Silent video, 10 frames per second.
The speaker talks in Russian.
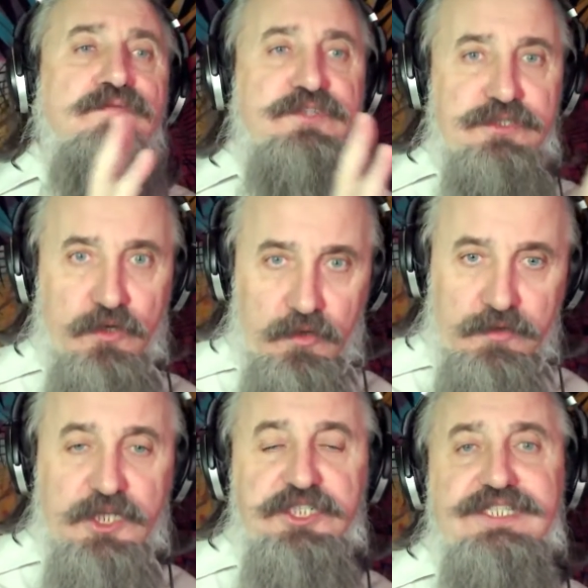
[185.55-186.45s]
все,
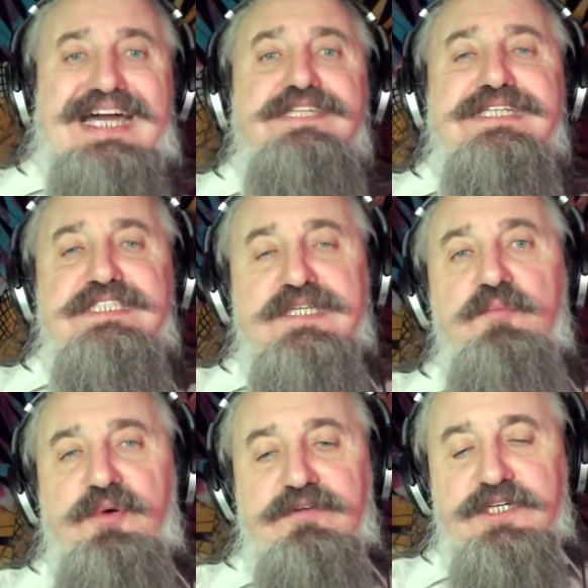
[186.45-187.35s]
начинайте с
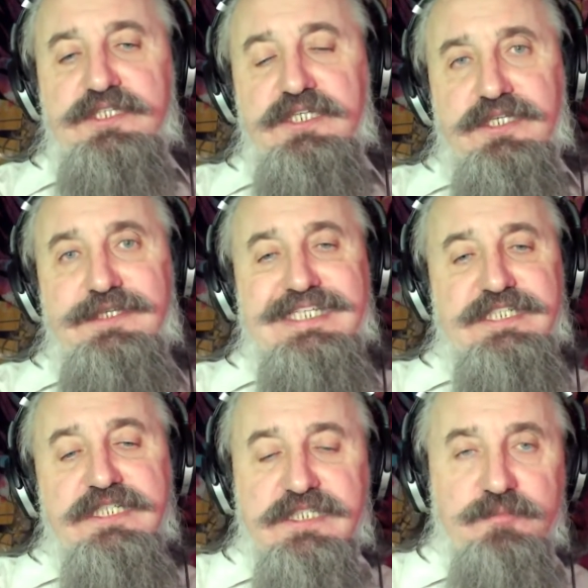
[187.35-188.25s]
ним проводить
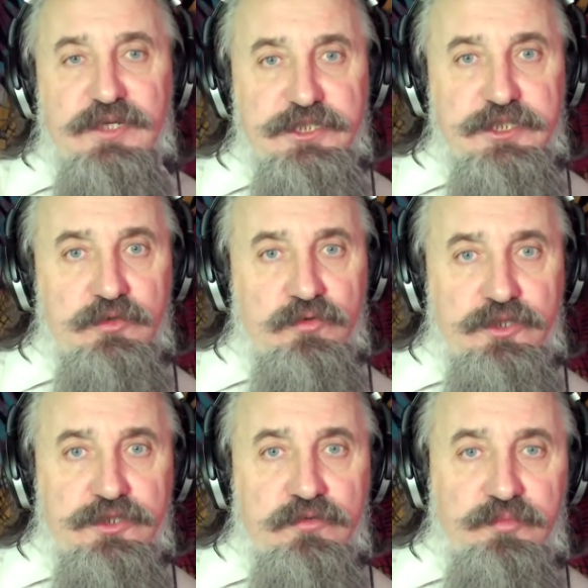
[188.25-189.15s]

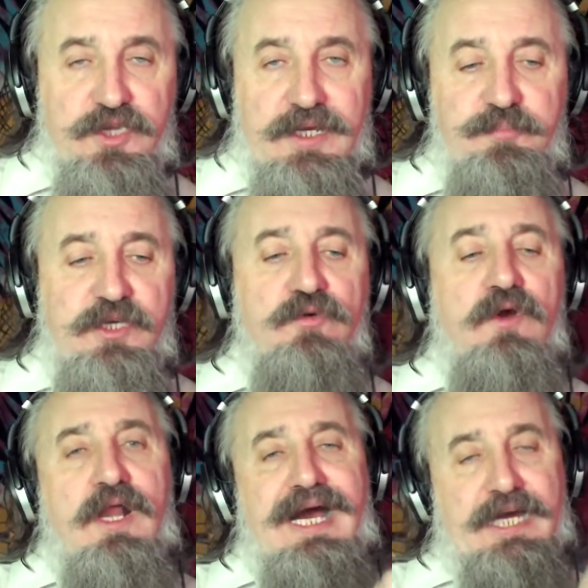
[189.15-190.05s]
десенсибилизирующую терапию,
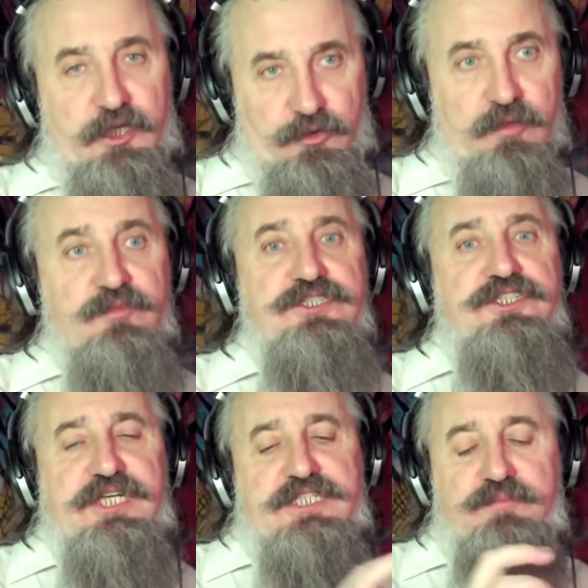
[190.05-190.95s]
о которой мы
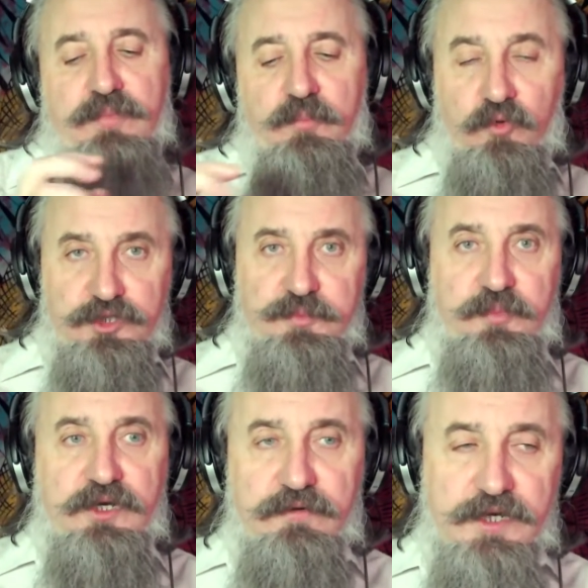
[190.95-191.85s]
сейчас попозже
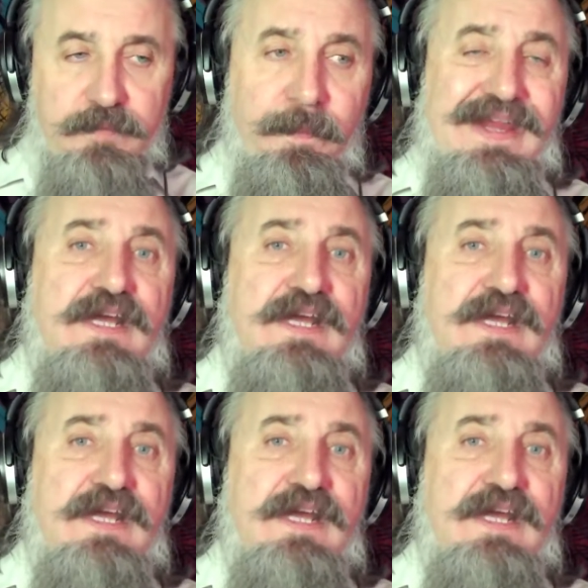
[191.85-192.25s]
поговорим.